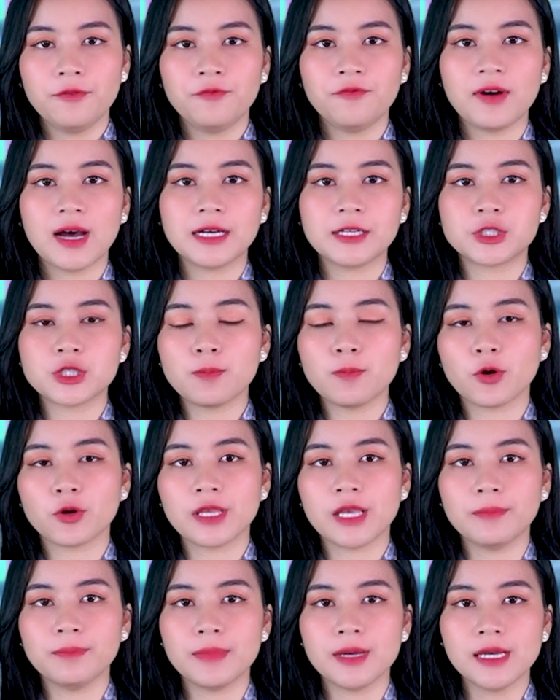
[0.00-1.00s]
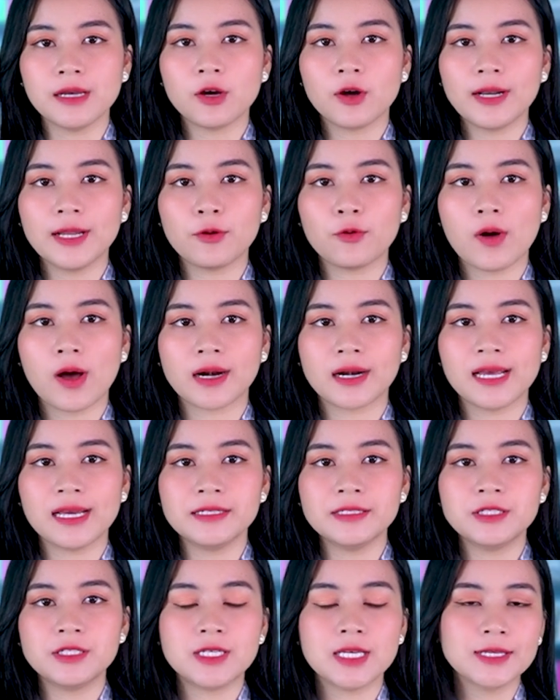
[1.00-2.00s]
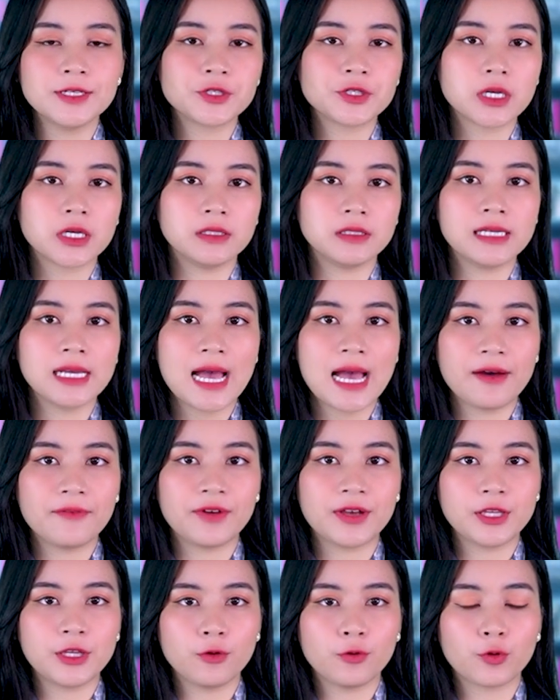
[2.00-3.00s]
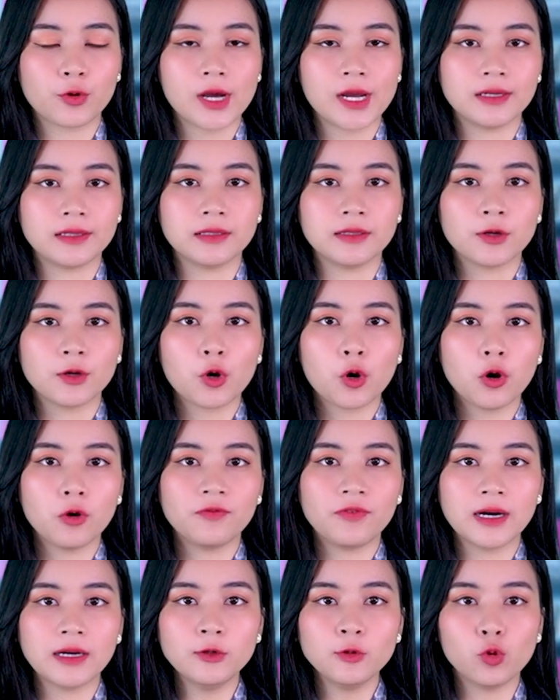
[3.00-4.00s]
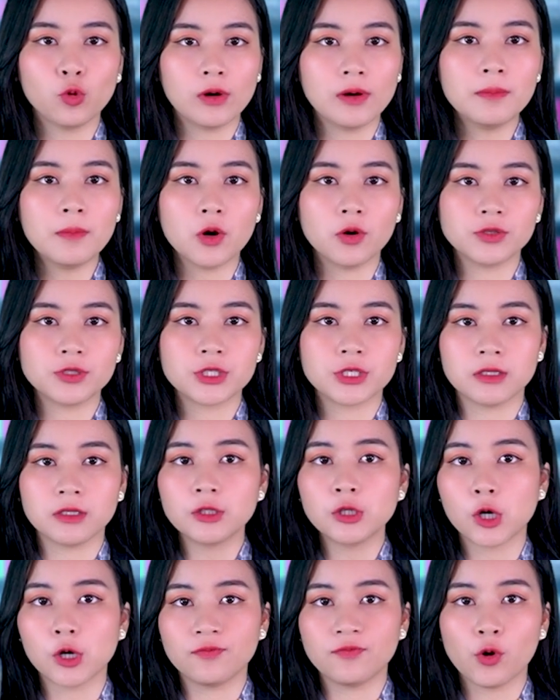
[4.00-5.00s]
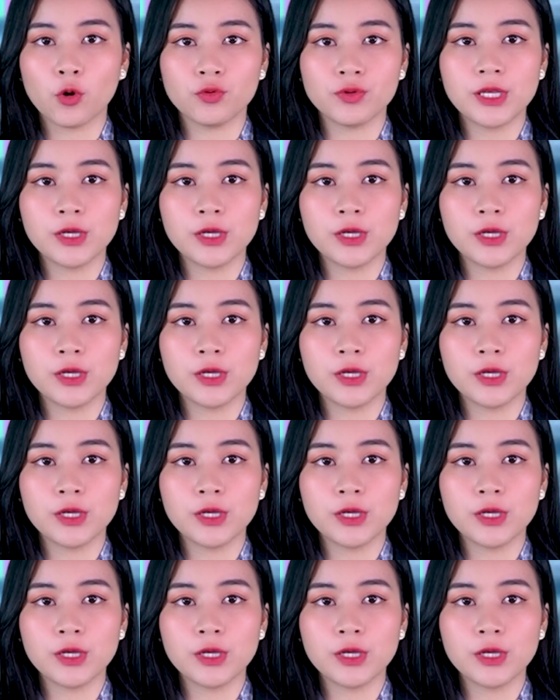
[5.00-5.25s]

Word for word: Và trong một diễn biến có liên quan đến chiến sự Nga và Ukraine, cố vấn của Bộ trưởng Nội vụ